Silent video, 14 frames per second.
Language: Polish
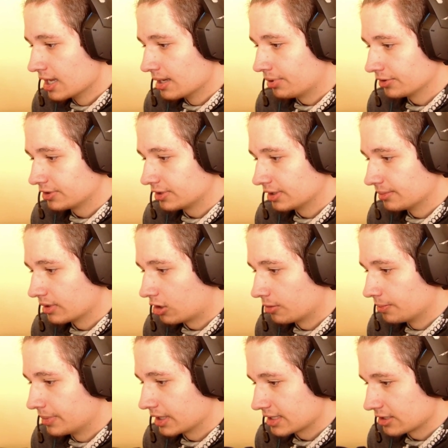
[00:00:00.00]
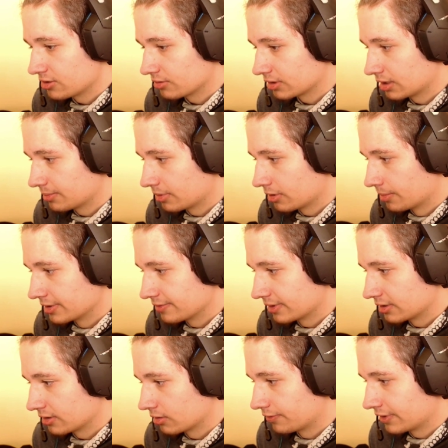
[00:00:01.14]
Po tym obieg zaciągnie
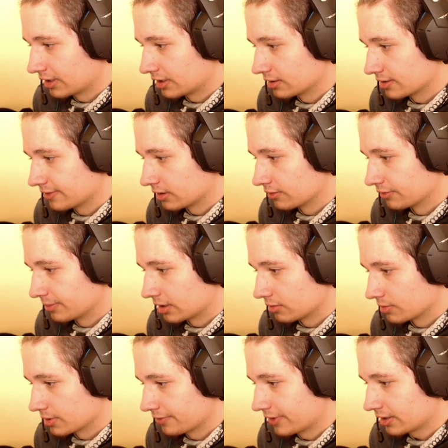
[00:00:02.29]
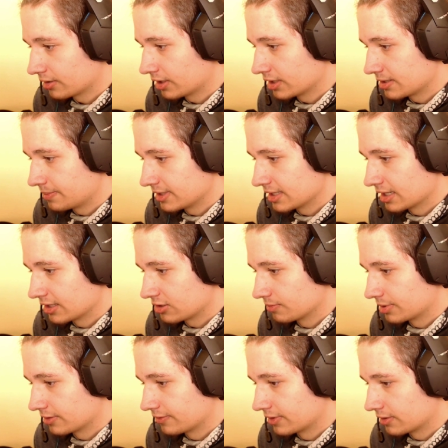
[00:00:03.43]
obezwładnioną ofiarę do swojego wymiaru łzowego. SCP zdaje
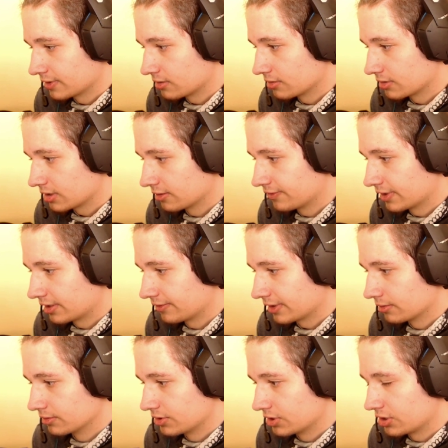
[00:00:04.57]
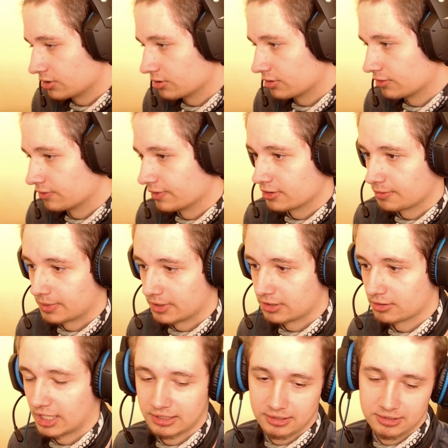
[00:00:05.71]
się preferować ludzkie ofiary w wieku od 10 do
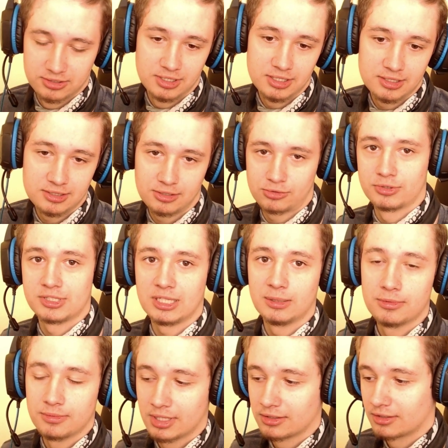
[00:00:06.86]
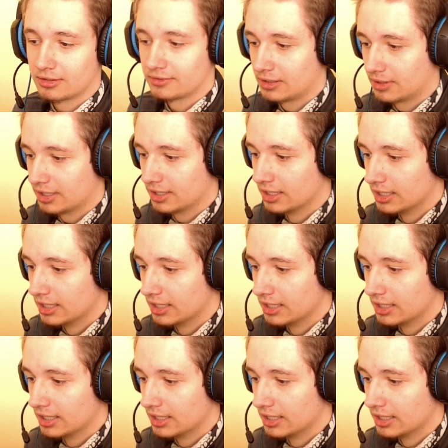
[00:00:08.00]
25 lat, czyli 106 by mnie darowała.